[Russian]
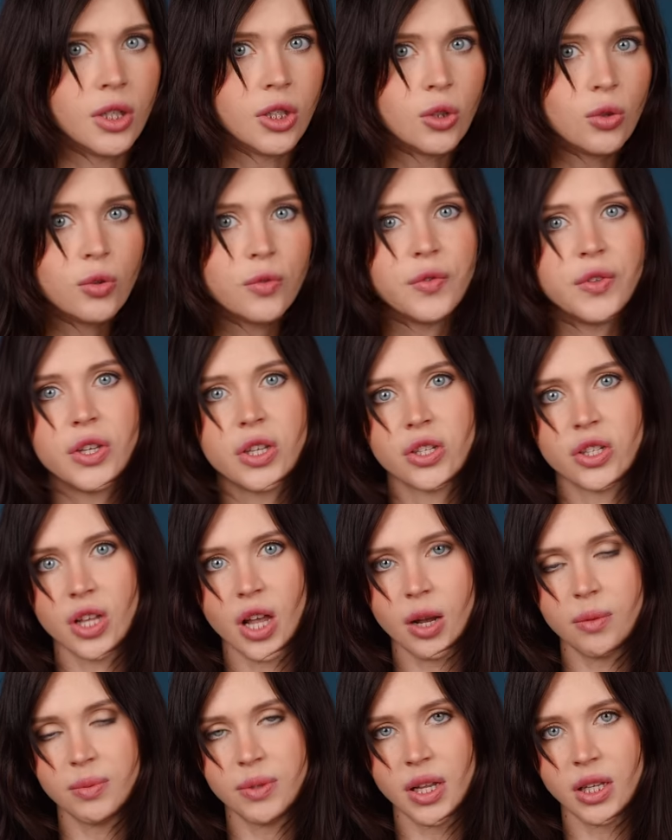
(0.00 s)
И тут
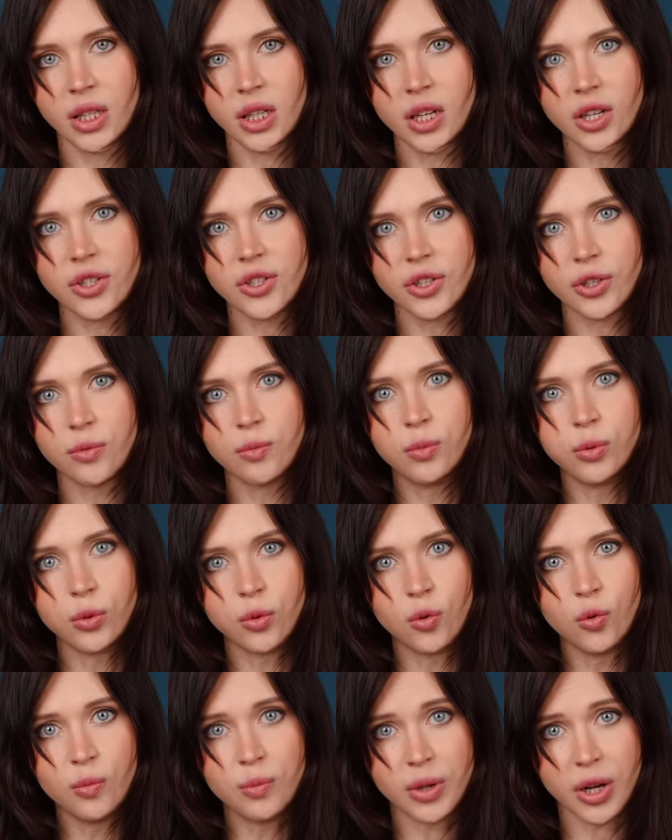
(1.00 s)
внезапно аналитик
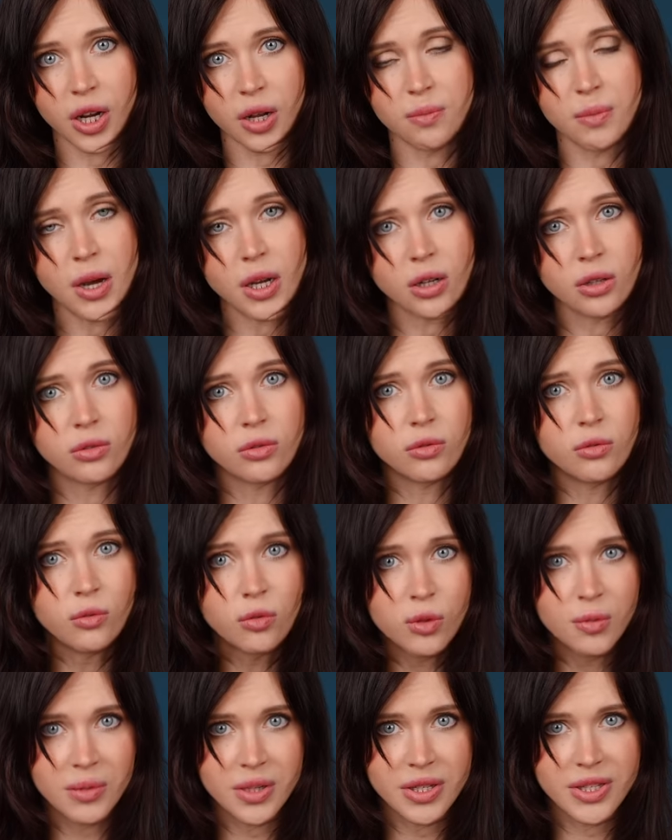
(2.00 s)
Bloomberg Марк
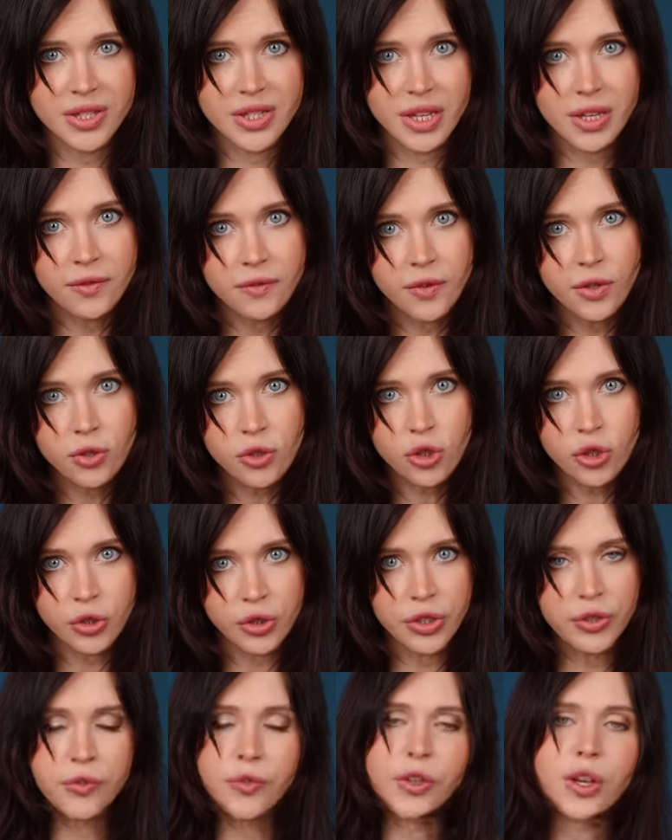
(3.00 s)
Гурман Гриффин заявил,
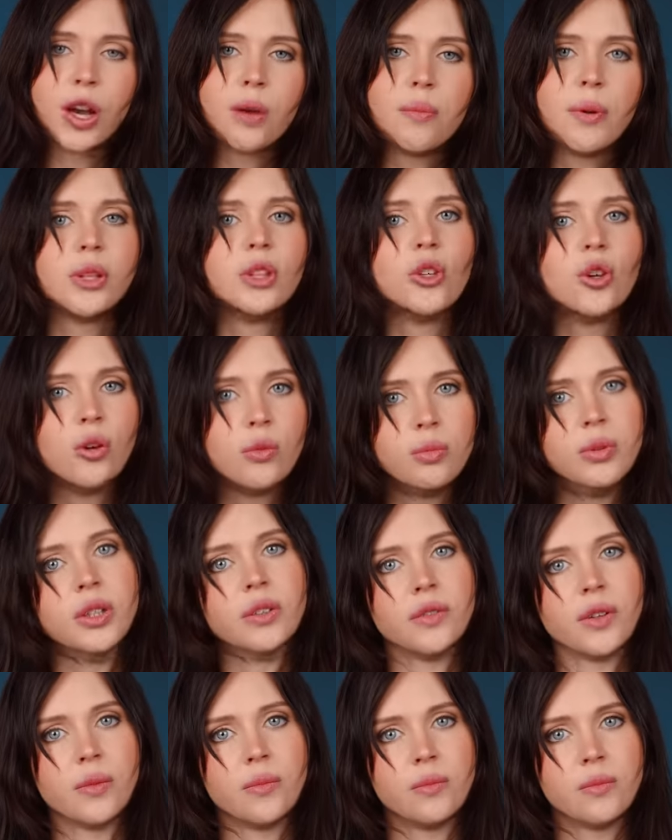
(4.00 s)
что нифига
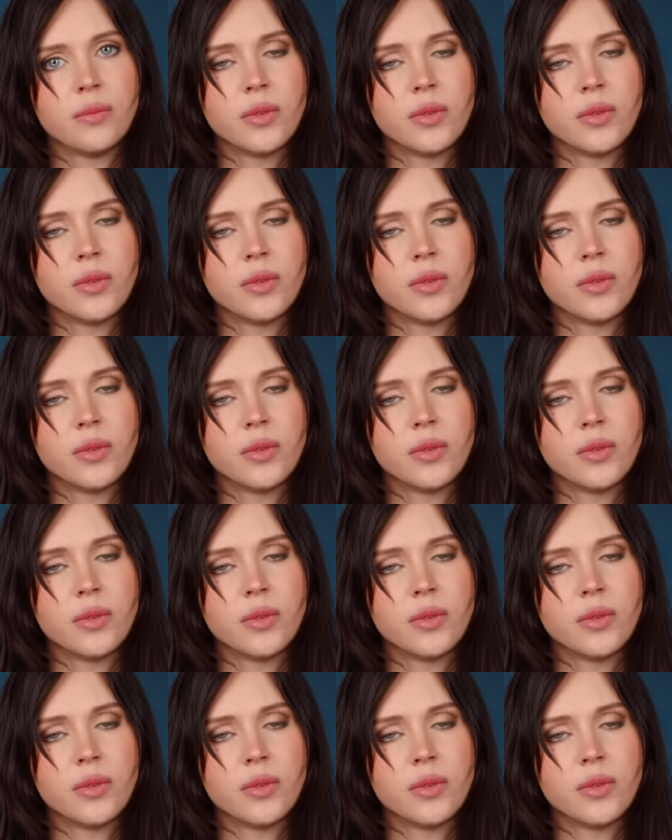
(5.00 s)
подобного,